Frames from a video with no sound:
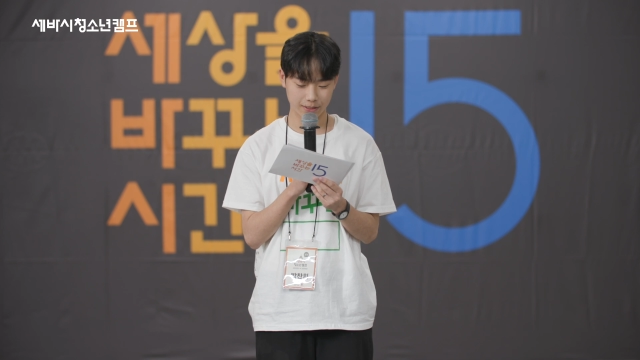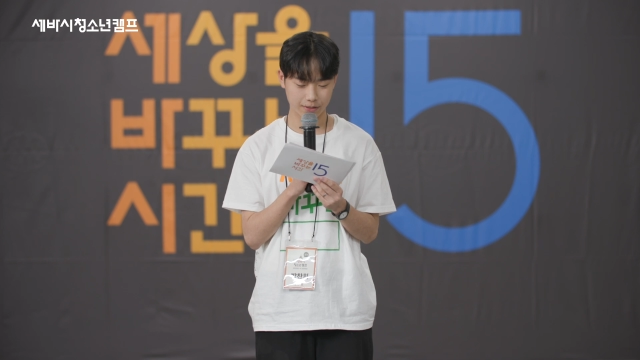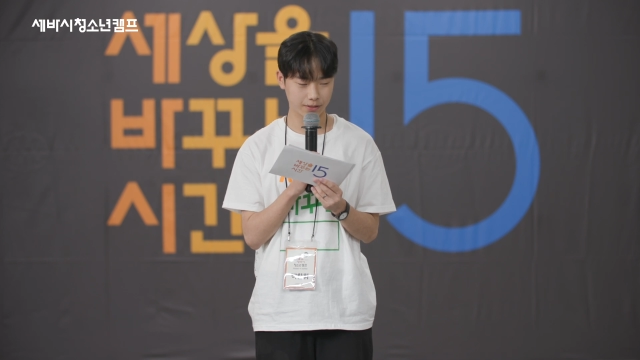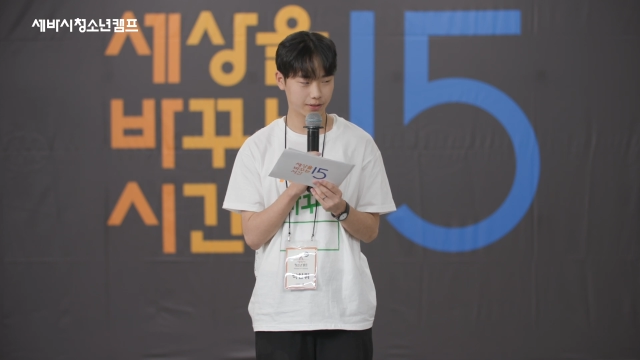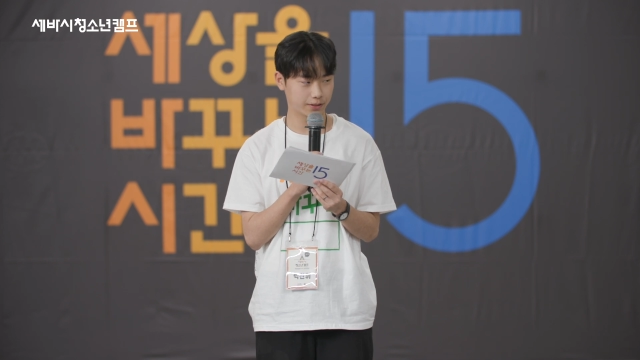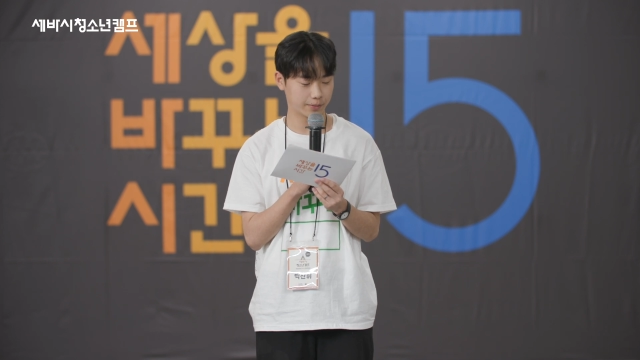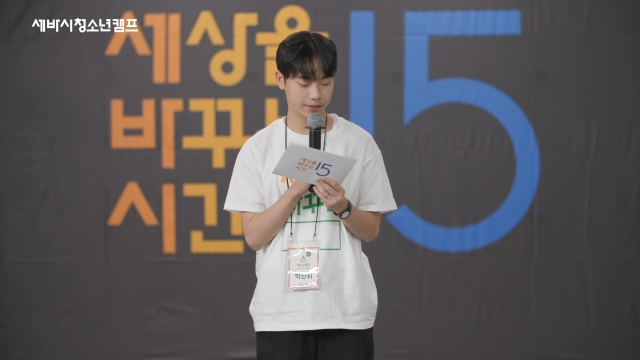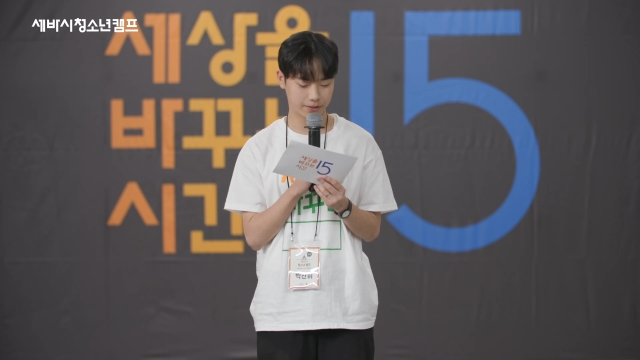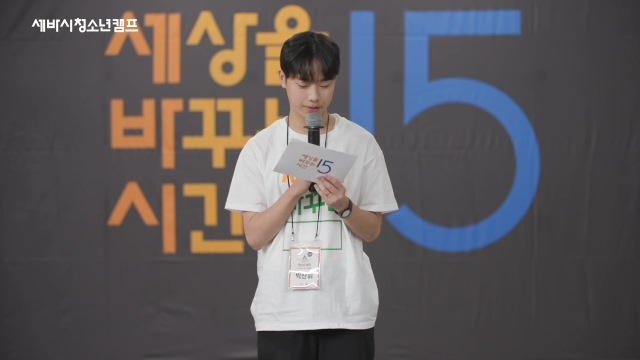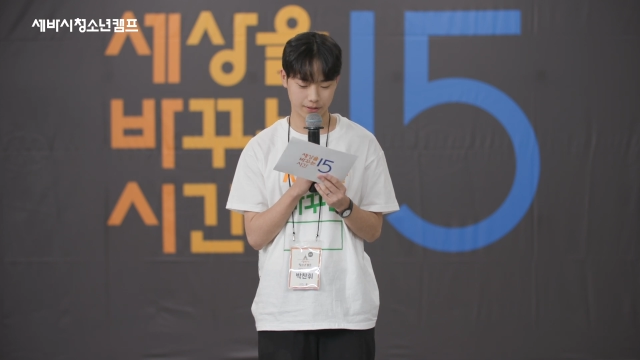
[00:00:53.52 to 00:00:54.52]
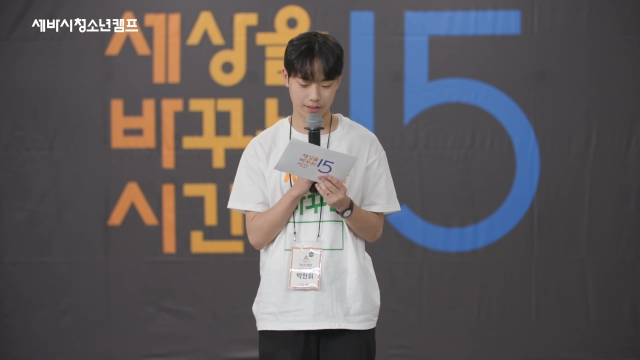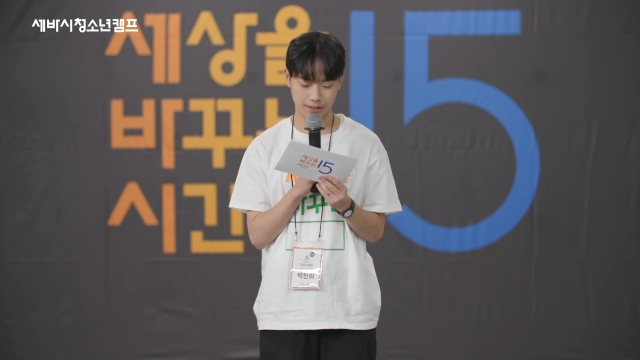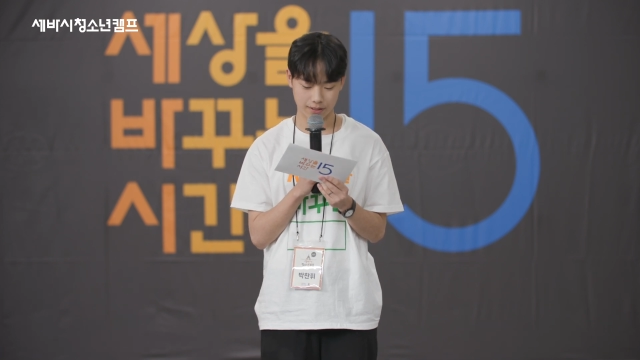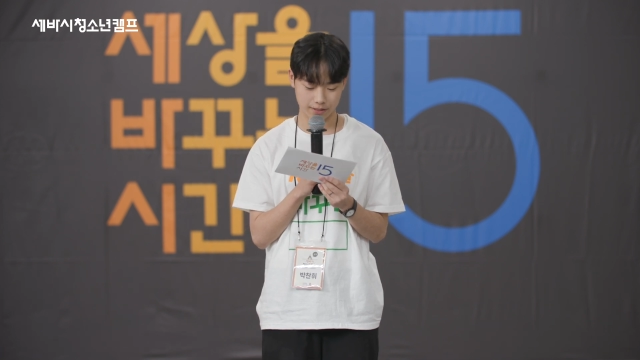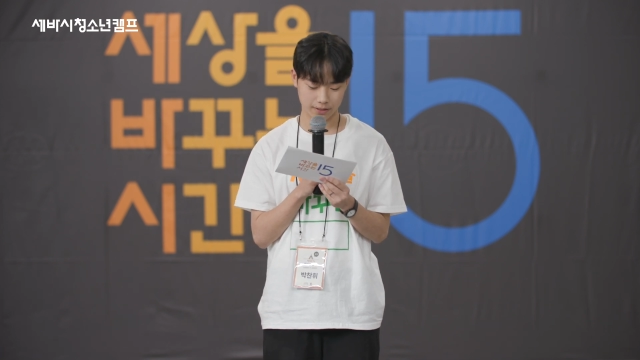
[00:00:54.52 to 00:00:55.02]
한 것이었지만
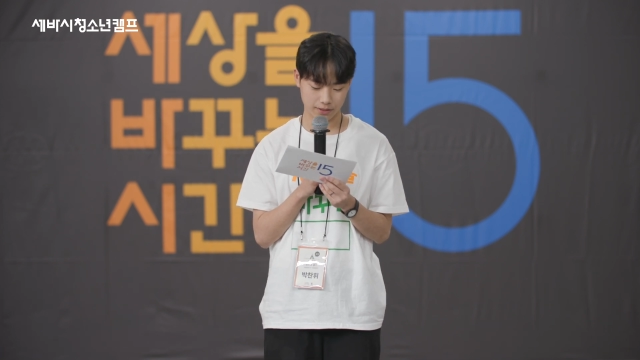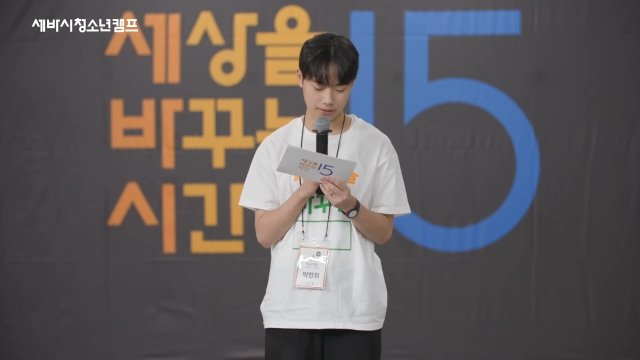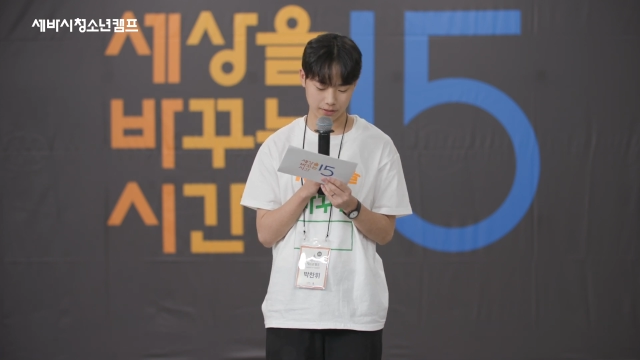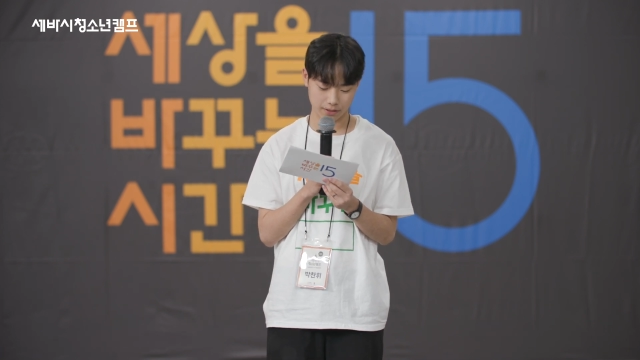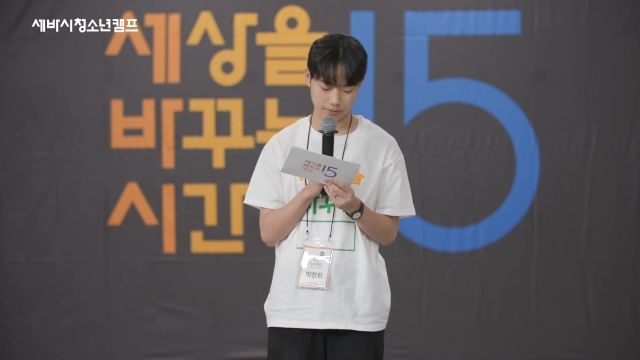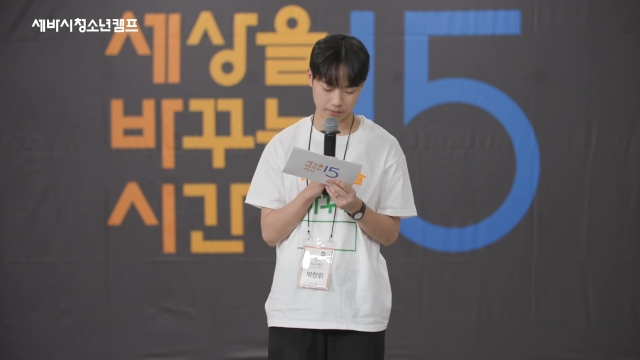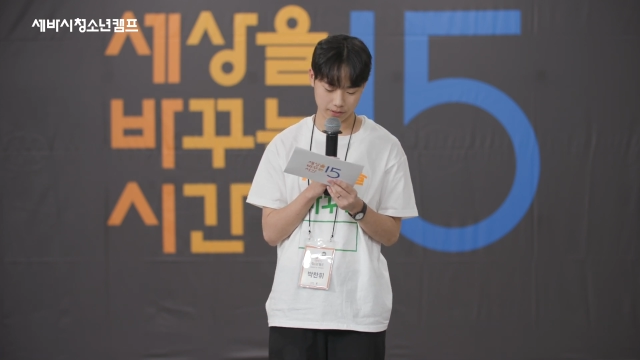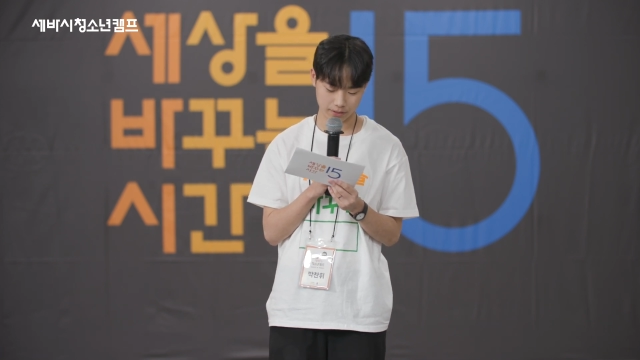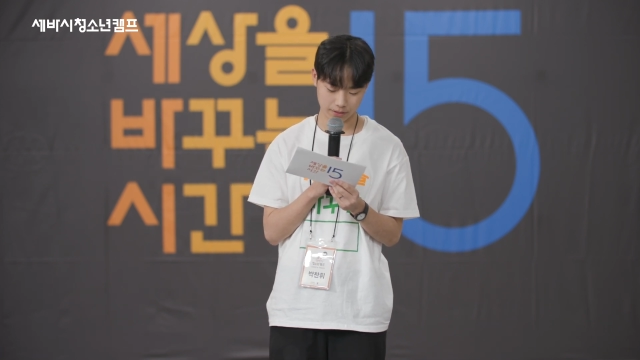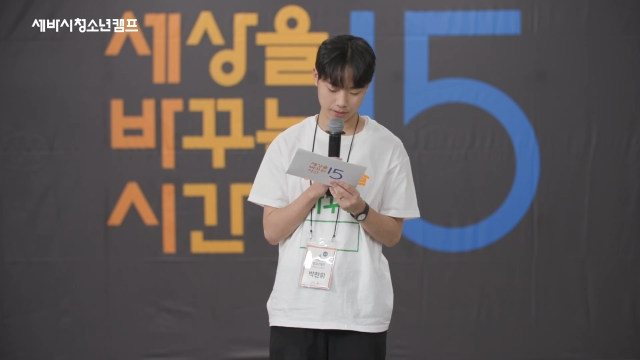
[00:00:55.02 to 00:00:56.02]
단칼에 차였기 때문에